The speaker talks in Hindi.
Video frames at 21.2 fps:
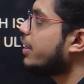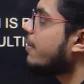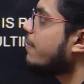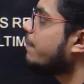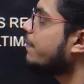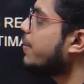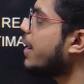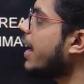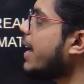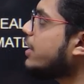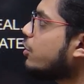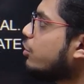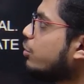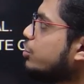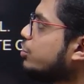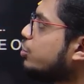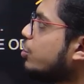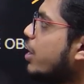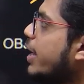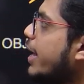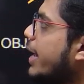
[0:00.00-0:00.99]
प्लेटो
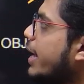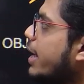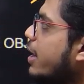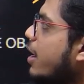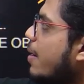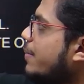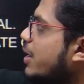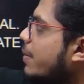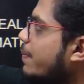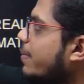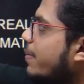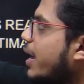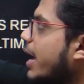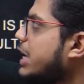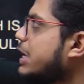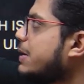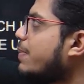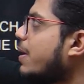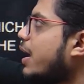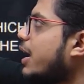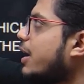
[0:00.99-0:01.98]
जो है हमने कई
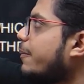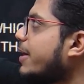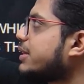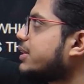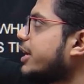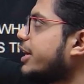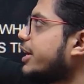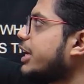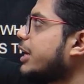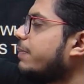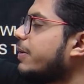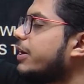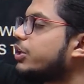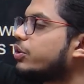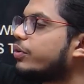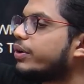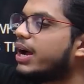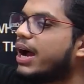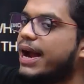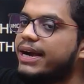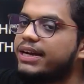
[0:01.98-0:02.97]
बार बात करी कि प्लेटो एक
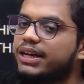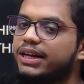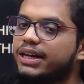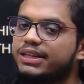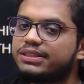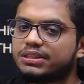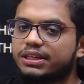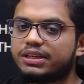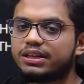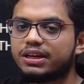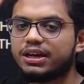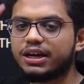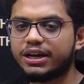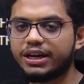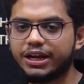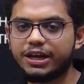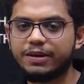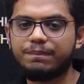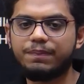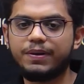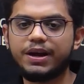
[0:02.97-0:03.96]
आइडियलिस्ट थिंकर
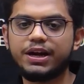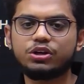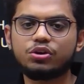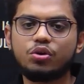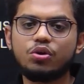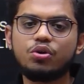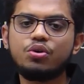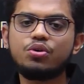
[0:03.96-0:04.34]
हैं प्लेटो